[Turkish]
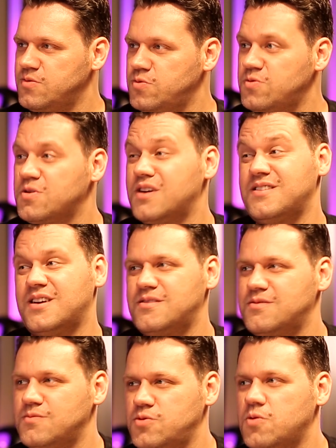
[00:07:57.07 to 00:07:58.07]
Dün zaten
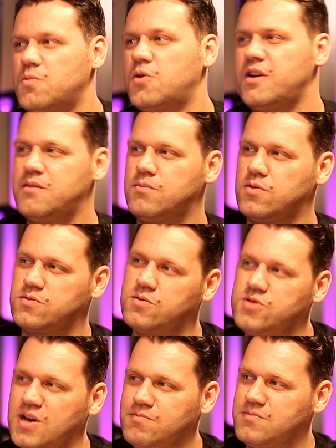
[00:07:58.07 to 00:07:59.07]
çok moralim bozdu.
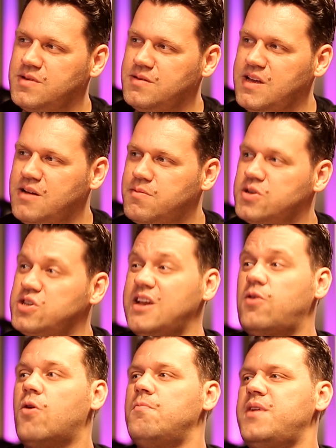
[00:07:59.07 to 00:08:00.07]
Hocam, Hocam ilk maçın sana,
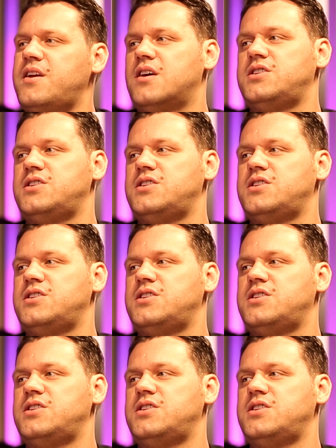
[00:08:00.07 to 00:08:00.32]
ilk 11'ini